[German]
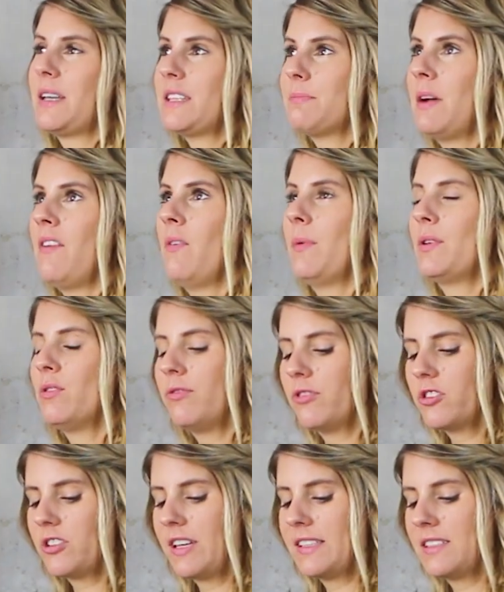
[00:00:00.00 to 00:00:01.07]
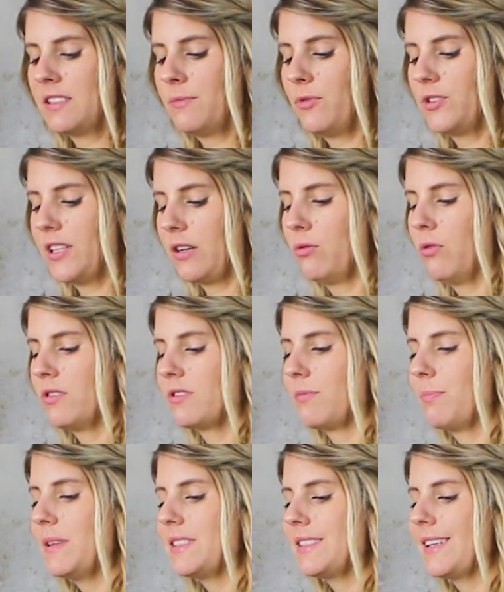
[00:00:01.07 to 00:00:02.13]
manchmal, wenn man nur Frischkäse nimmt, wird der Kuchen so
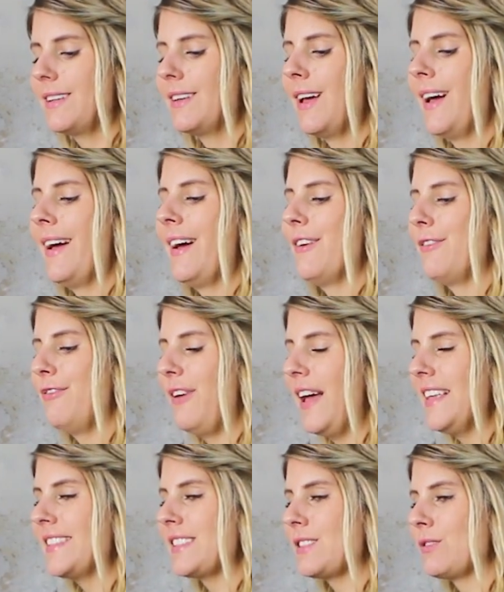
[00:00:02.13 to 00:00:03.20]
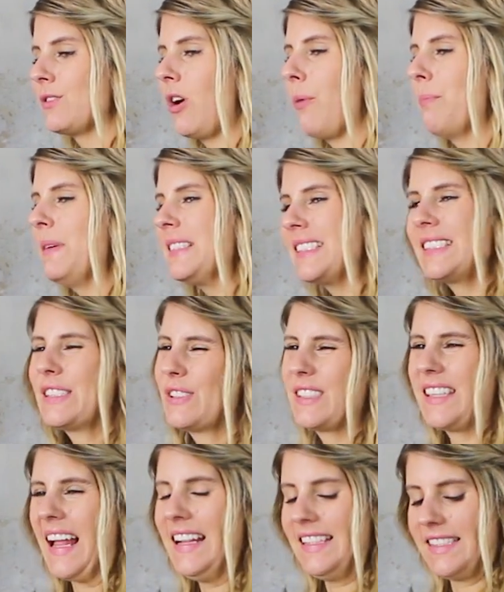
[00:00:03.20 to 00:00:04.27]
ein bisschen fest und auch ein bisschen
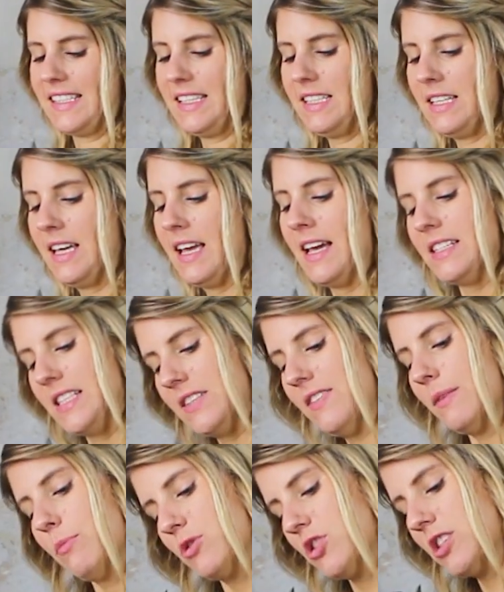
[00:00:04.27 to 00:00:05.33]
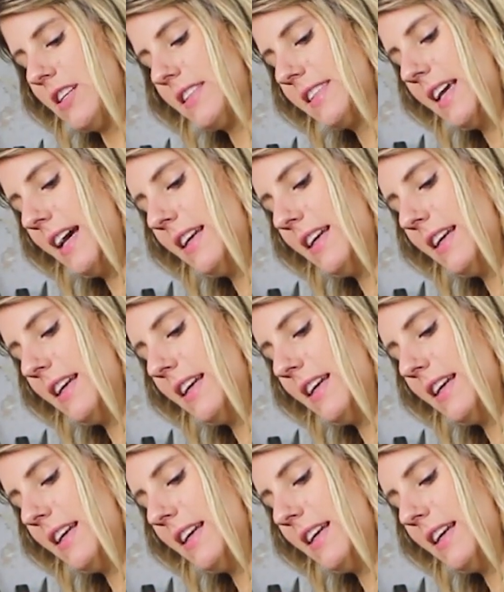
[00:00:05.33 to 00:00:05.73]
zu salzig. Deswegen mische ich das